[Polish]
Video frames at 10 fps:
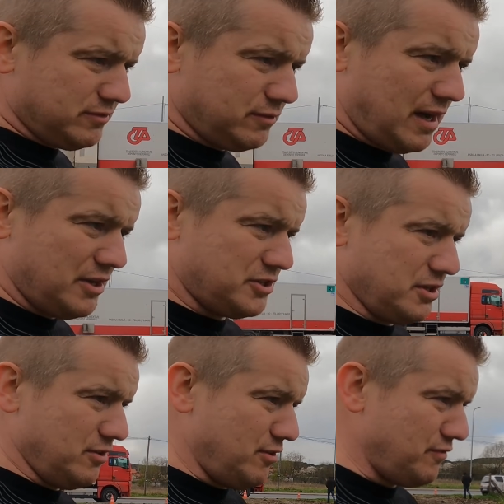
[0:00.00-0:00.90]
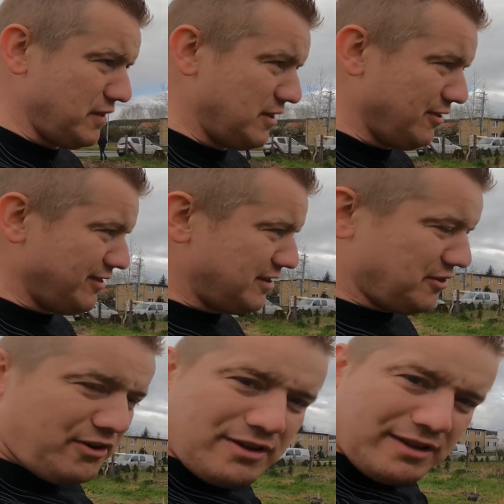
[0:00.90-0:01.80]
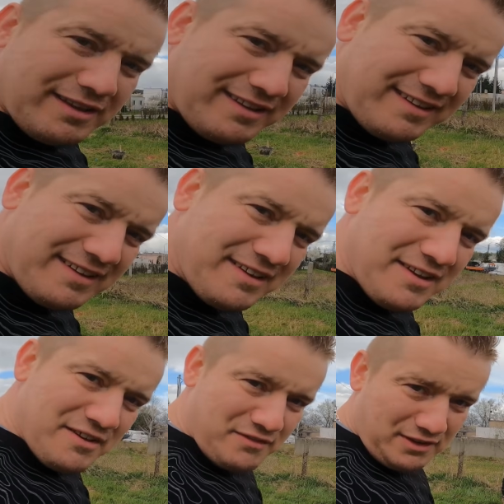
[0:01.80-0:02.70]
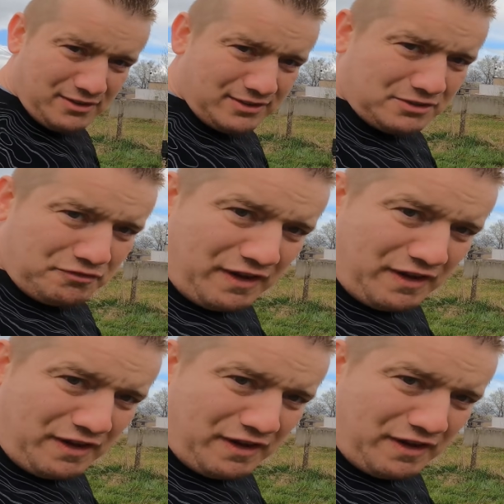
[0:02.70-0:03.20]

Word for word: słuchajcie, no wygląda to wygląda to